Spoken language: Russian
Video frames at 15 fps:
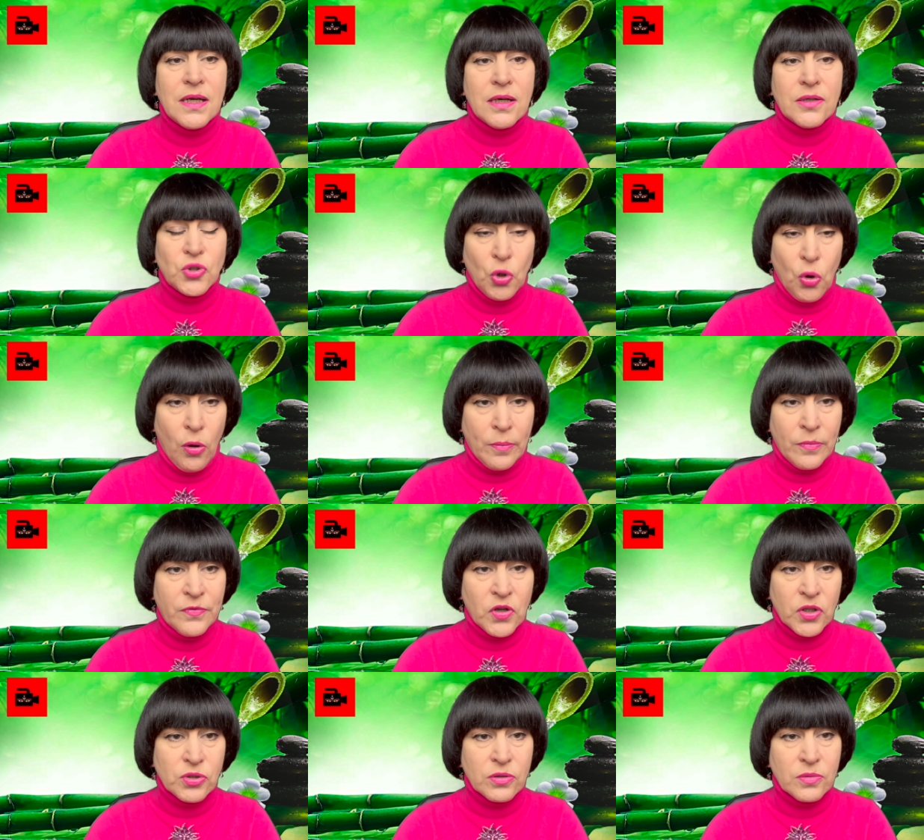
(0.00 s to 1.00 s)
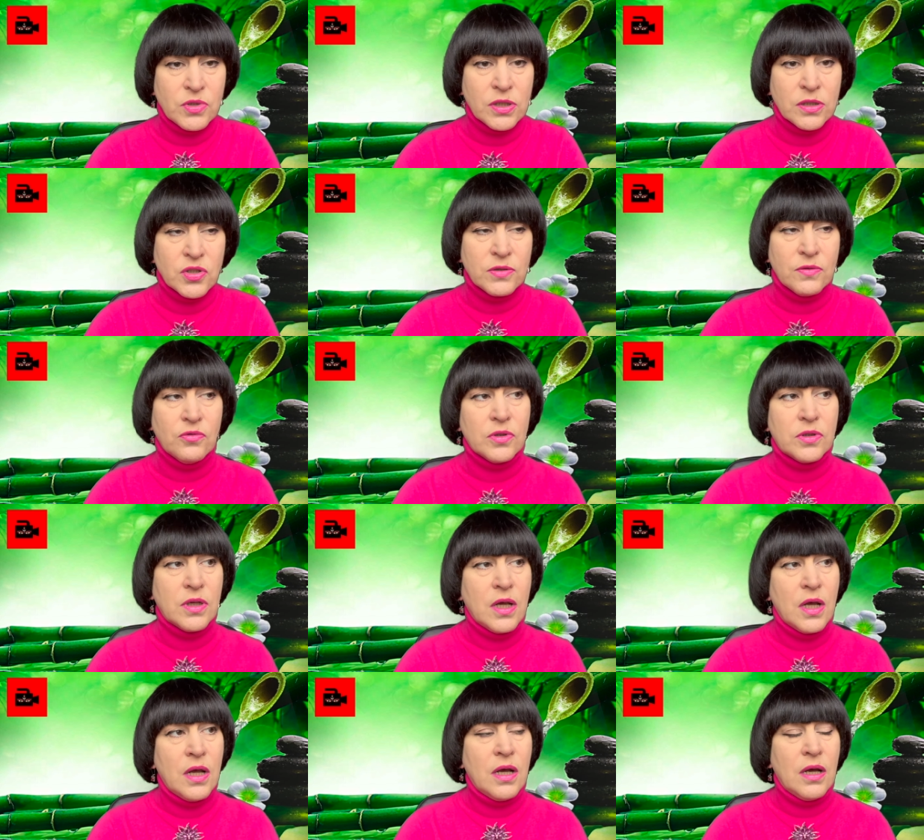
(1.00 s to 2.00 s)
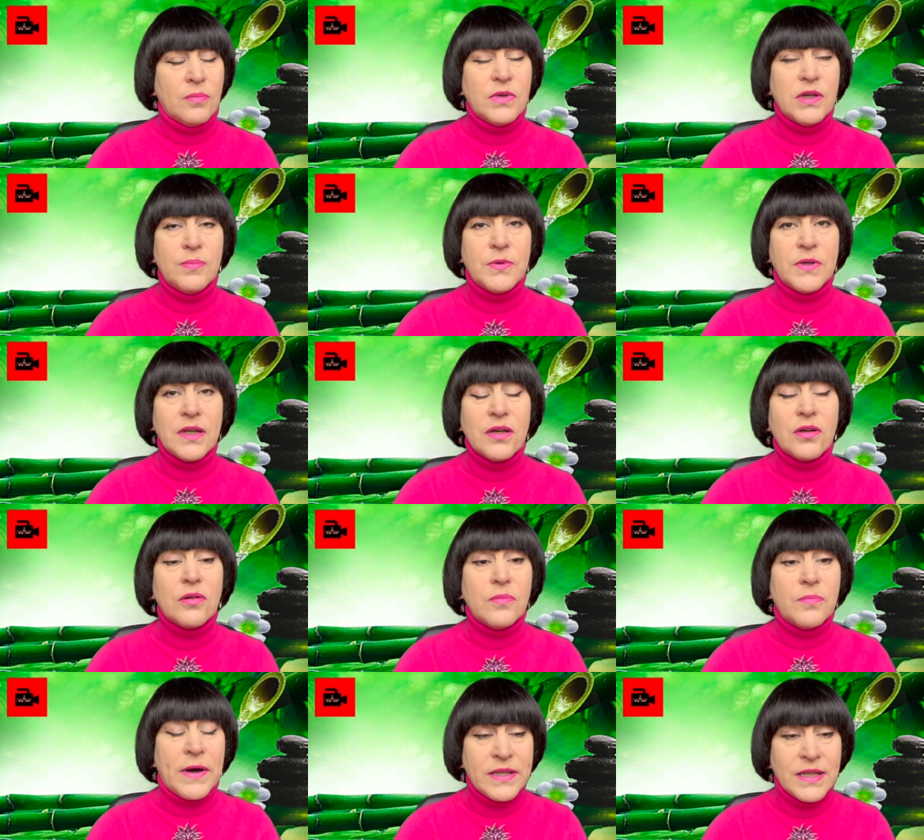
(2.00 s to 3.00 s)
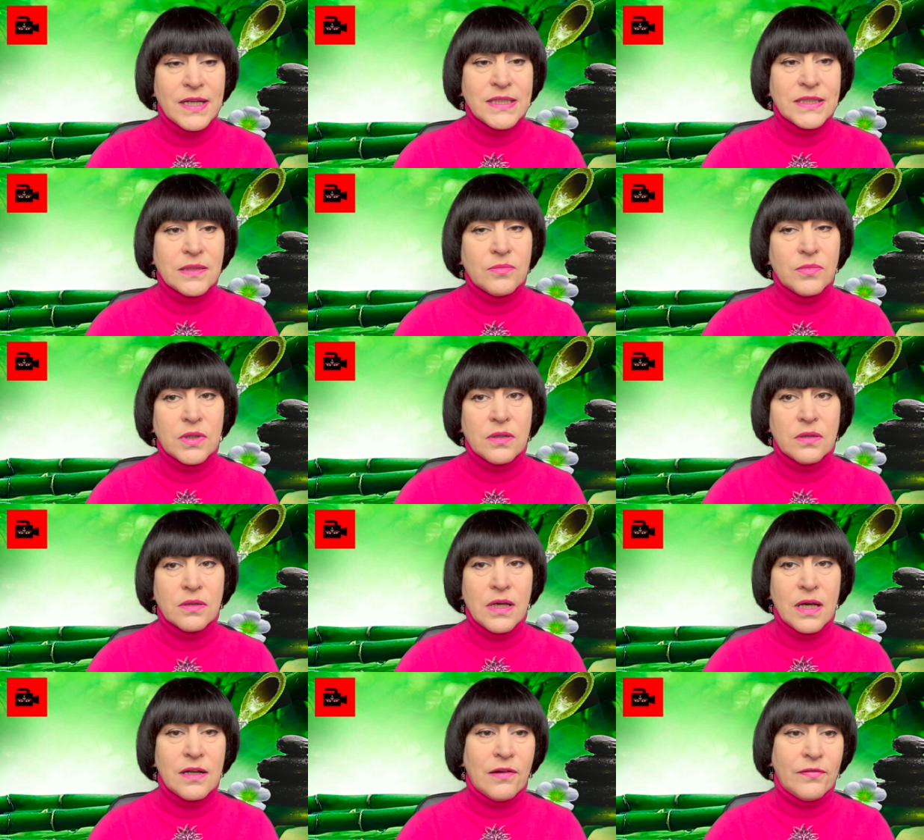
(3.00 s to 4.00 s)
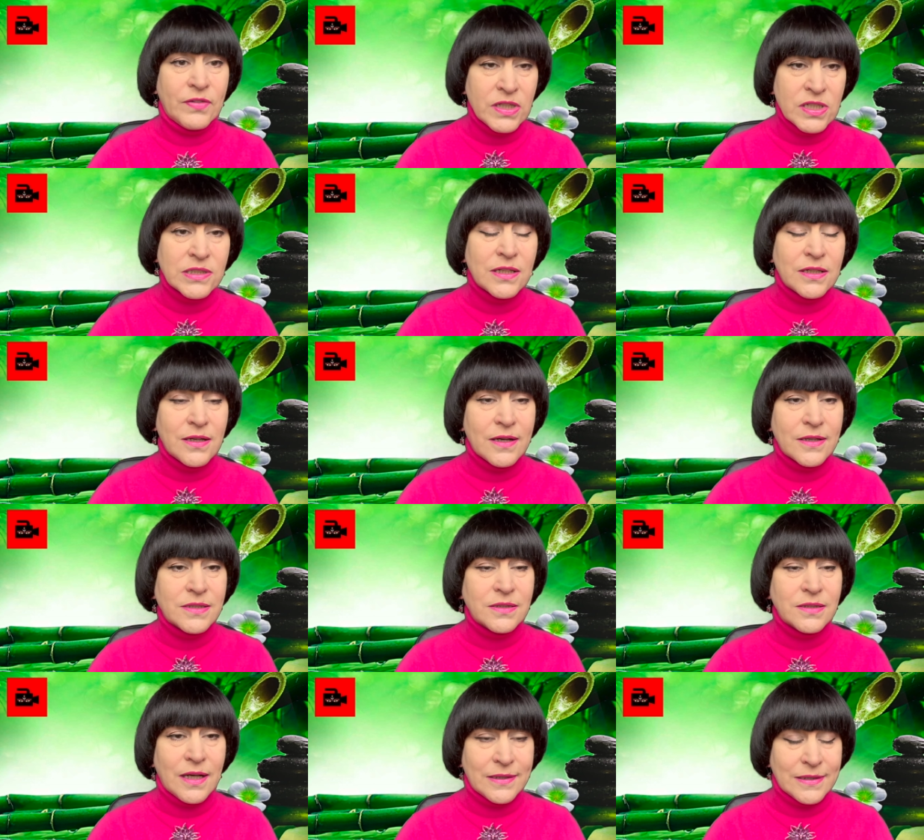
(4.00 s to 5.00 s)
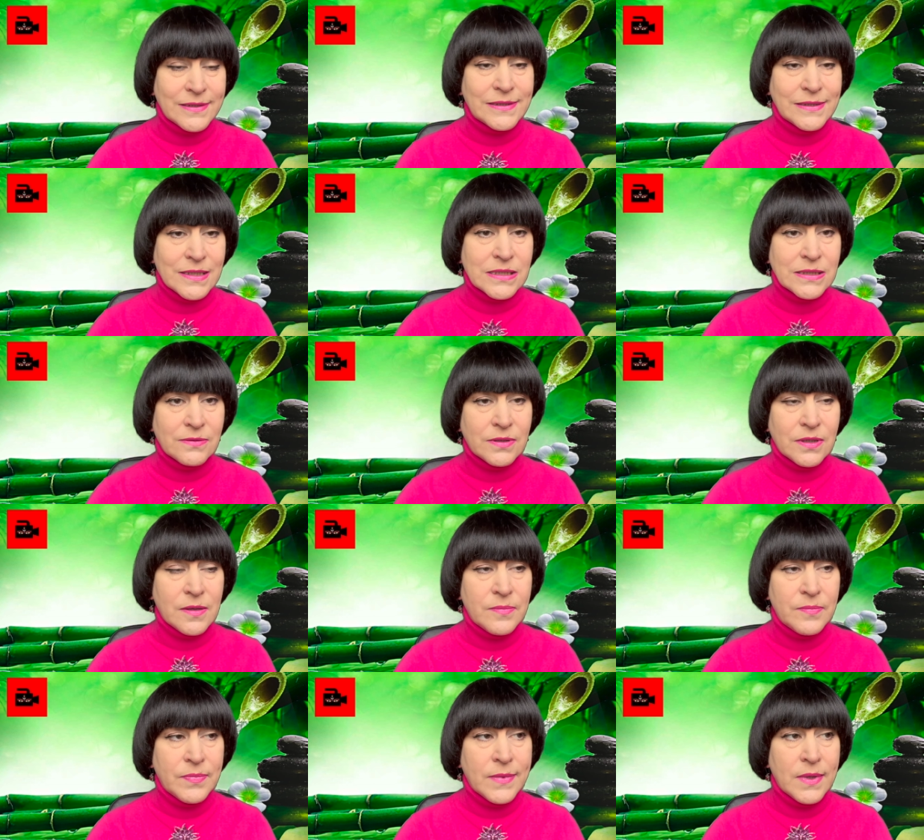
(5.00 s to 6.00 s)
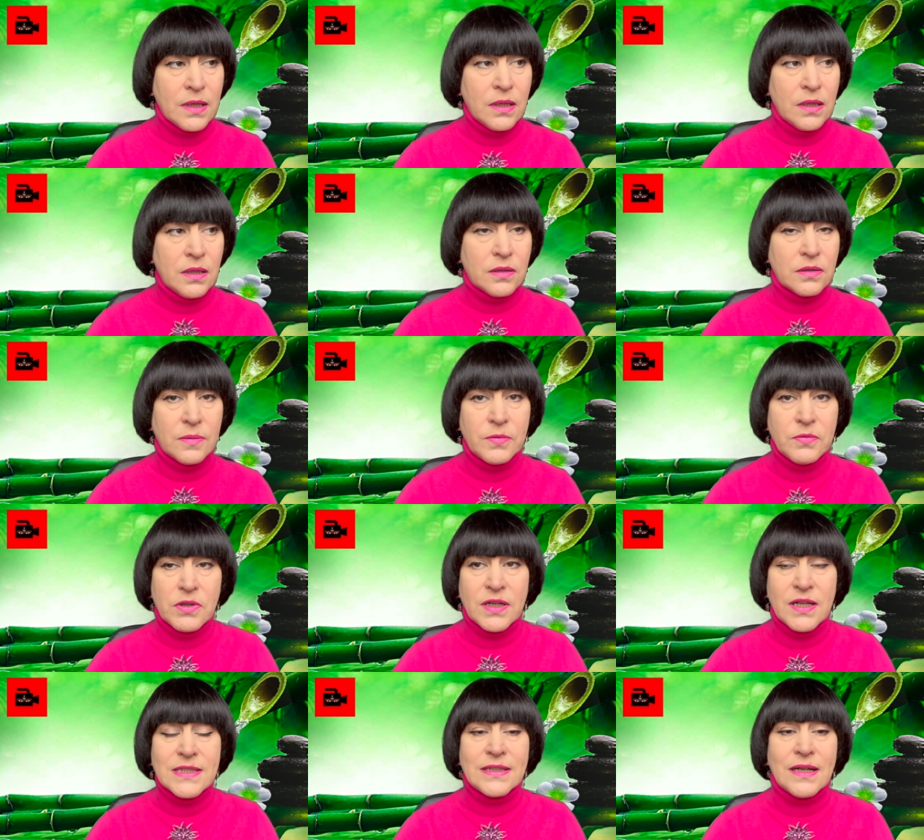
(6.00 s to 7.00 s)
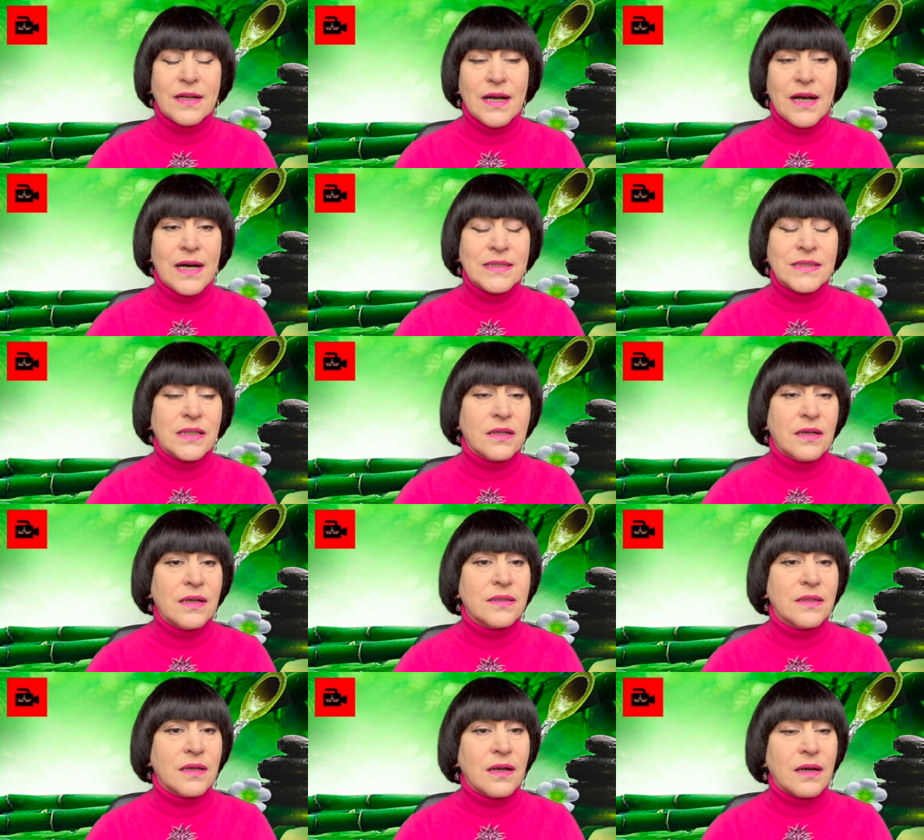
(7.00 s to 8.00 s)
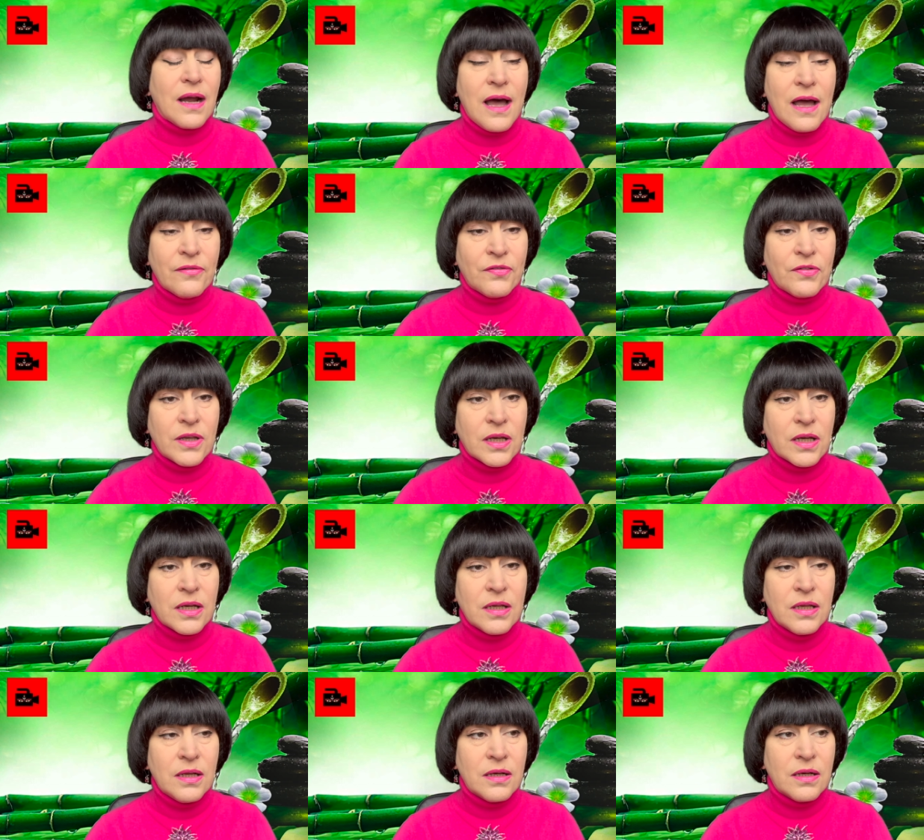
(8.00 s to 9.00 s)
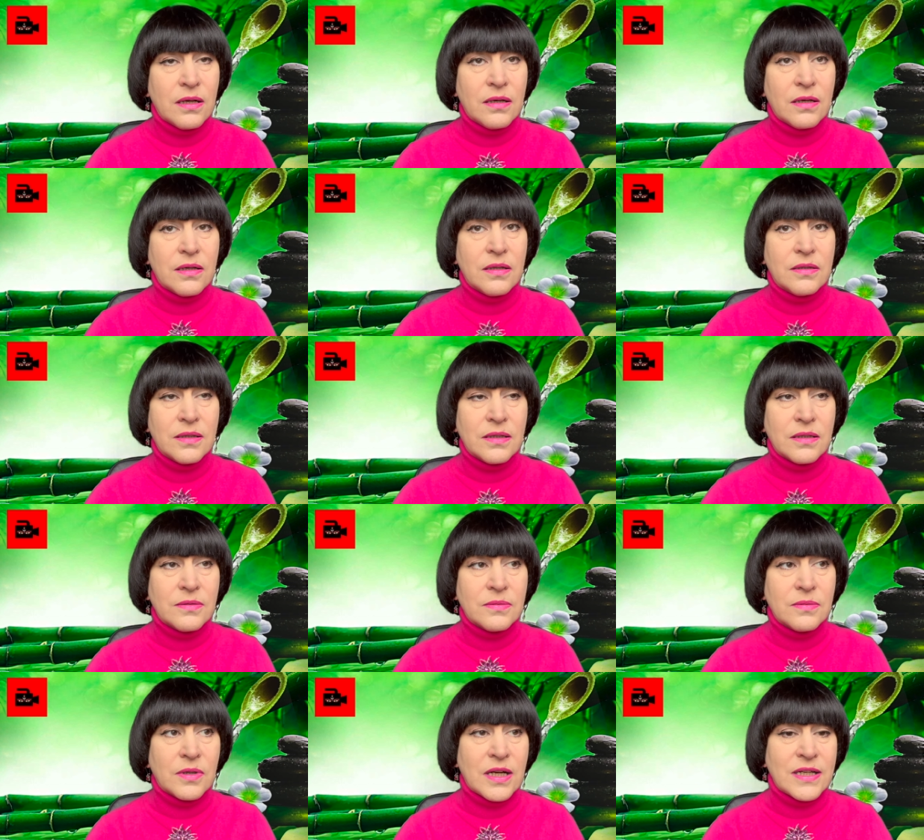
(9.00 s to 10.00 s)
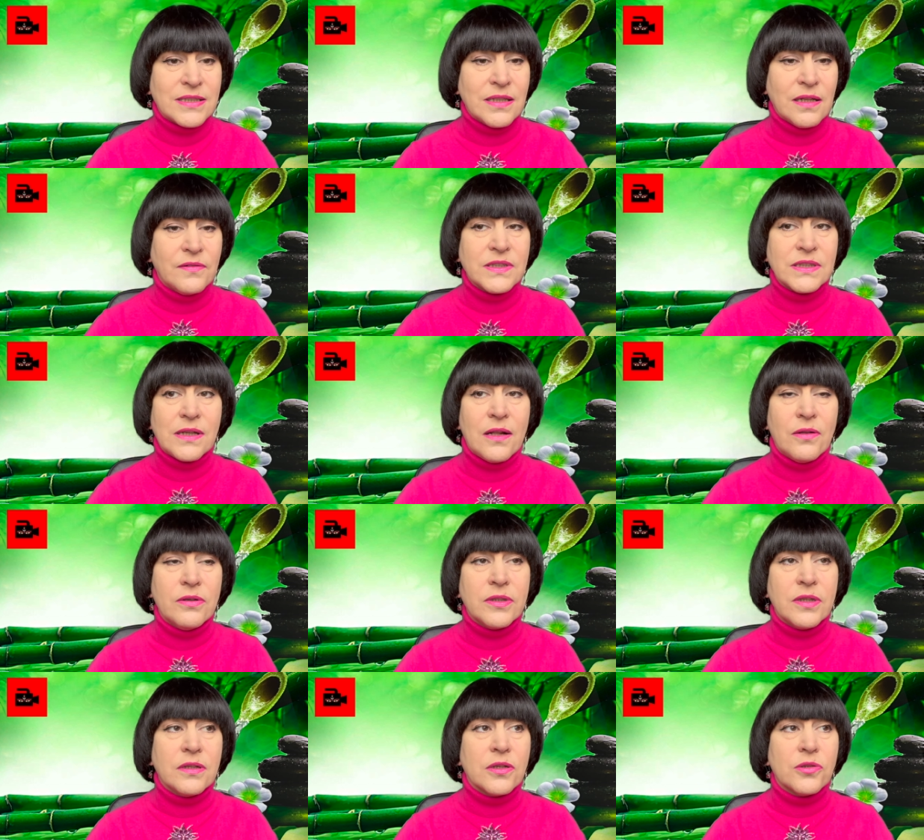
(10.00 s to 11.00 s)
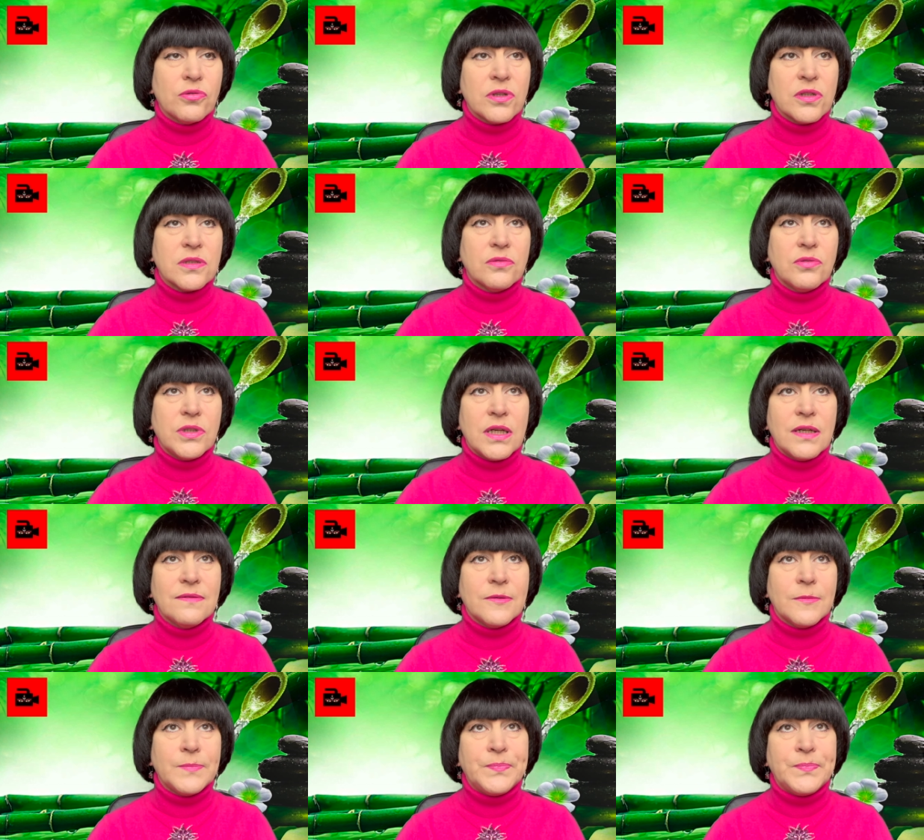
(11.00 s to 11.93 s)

дом, в котором человек живет. Мы оперируем понятиями географических координат, естественно, Например, есть такая астрокартография, э, это раздел в астрологии, который изучает